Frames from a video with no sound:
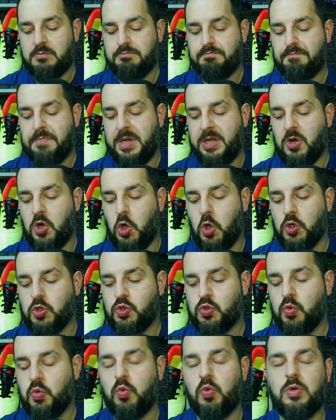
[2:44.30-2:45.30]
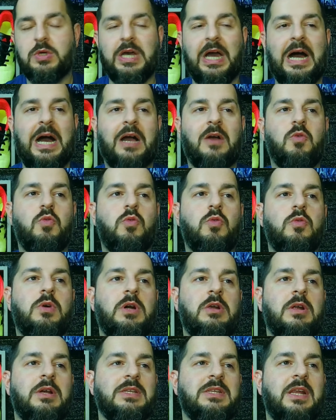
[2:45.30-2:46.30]
Però su Lukaku,
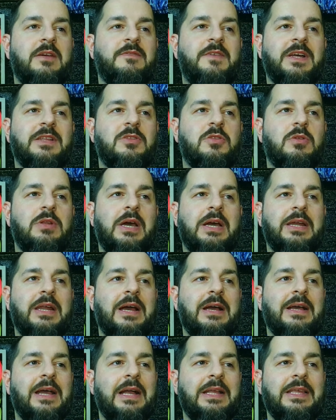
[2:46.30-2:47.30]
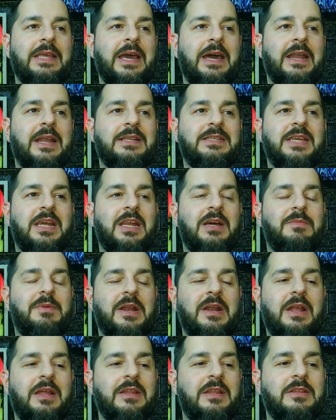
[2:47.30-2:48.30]
allora si era fatto una gran cagnara, si era
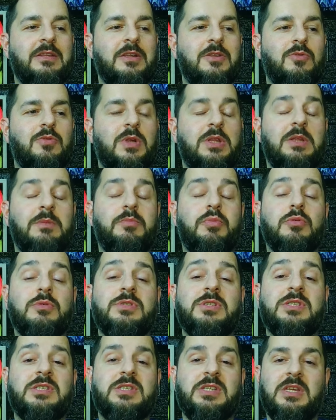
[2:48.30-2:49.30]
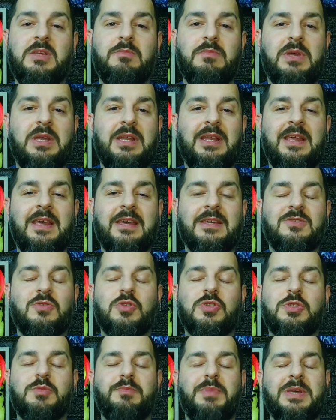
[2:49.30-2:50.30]
parlato addirittura di possibile
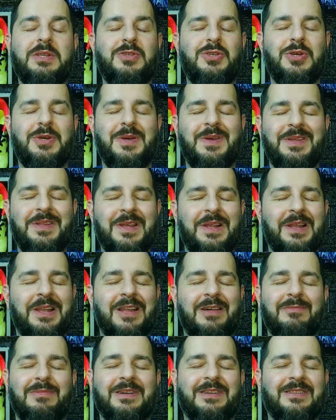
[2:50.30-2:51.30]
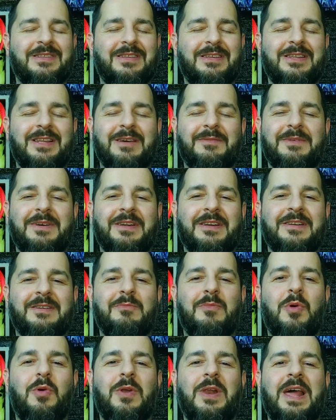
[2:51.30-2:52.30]
sospensione della partita per
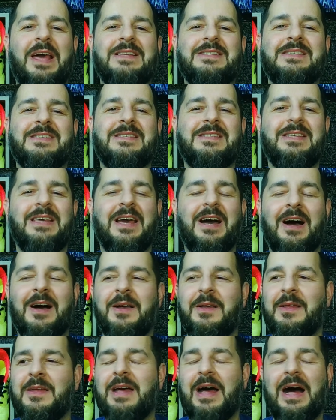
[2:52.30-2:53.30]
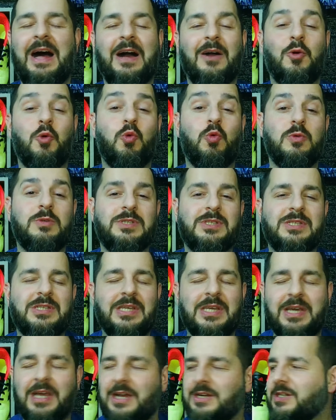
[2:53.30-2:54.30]
molestia
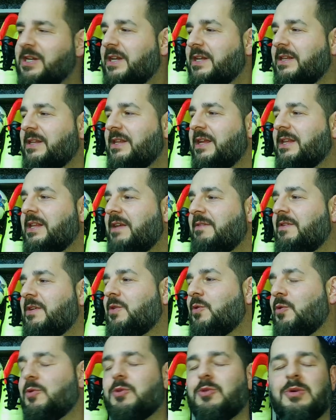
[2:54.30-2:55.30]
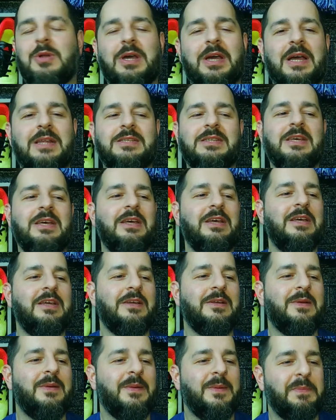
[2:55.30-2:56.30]
acustica. Cioè, rendetevi conto, ragazzi.
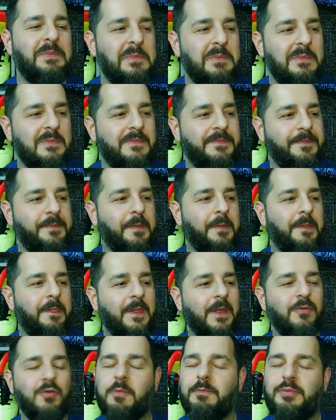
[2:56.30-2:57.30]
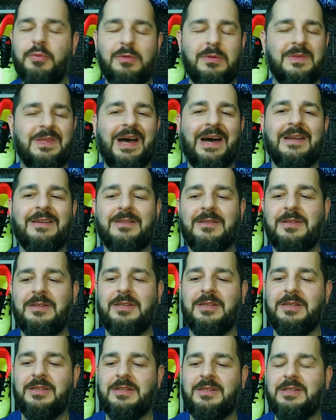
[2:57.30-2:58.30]
Non più tardi
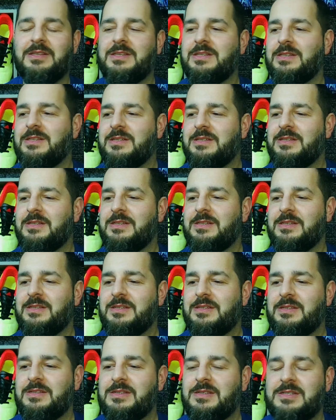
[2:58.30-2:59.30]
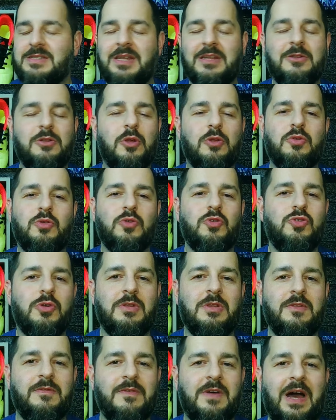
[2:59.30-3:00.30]
di, di 7-8
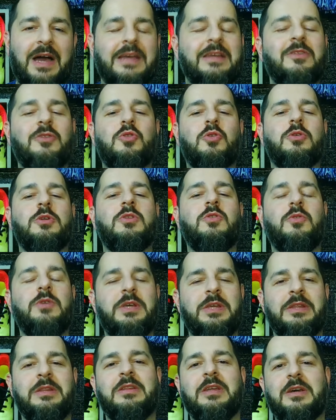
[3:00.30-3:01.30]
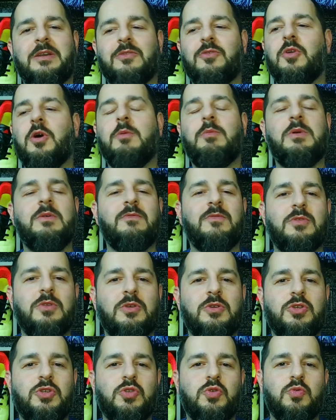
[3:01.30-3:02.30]
giorni fa, in Torino-Inter, dopo
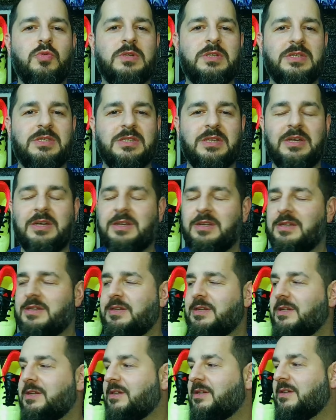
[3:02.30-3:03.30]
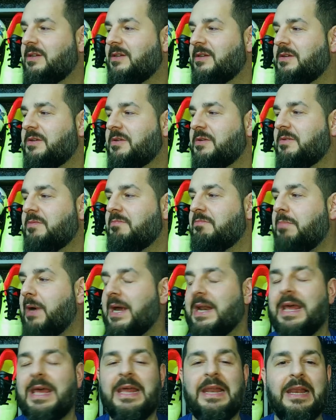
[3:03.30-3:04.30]
l'infortunio di Schurz, eh,
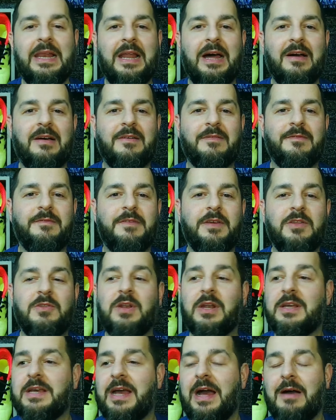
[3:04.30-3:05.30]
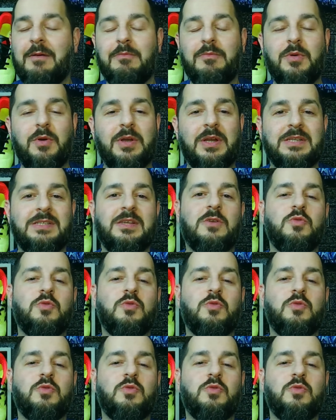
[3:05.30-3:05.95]
Barella, fino al cambio, era stato